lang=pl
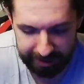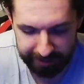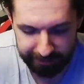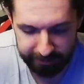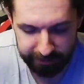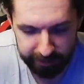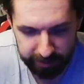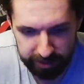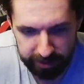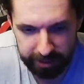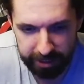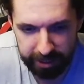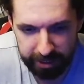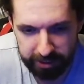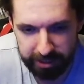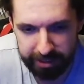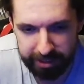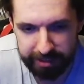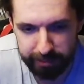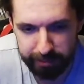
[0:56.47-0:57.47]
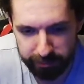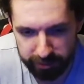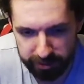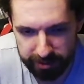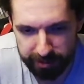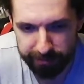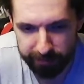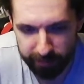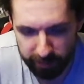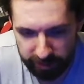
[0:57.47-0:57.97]
w dziewiątej klasie jak
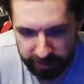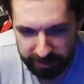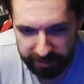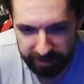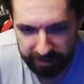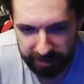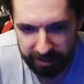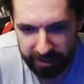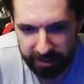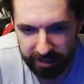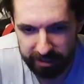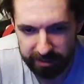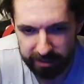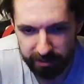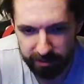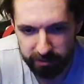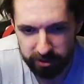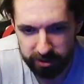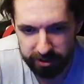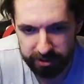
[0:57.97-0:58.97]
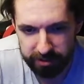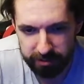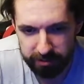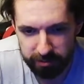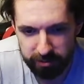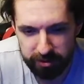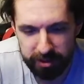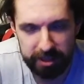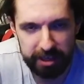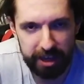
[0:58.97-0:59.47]
zapuściłem włosy, to mi się
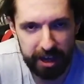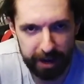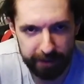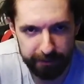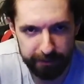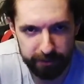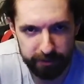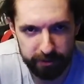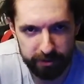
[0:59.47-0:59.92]
zrobił taki afro.